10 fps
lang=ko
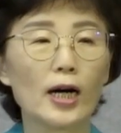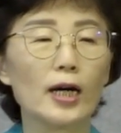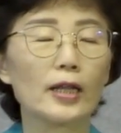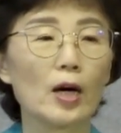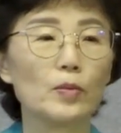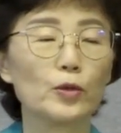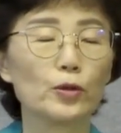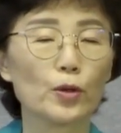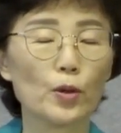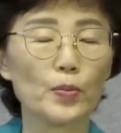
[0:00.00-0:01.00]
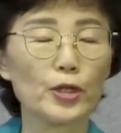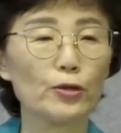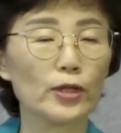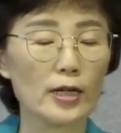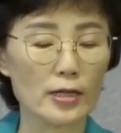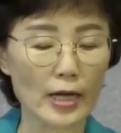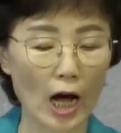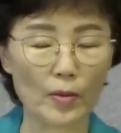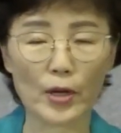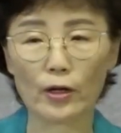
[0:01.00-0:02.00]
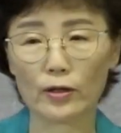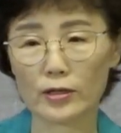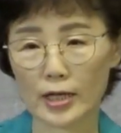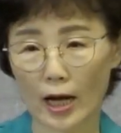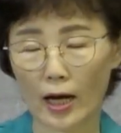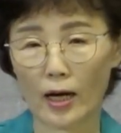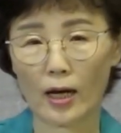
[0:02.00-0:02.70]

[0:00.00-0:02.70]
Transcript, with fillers: 나무로 비유된 사명자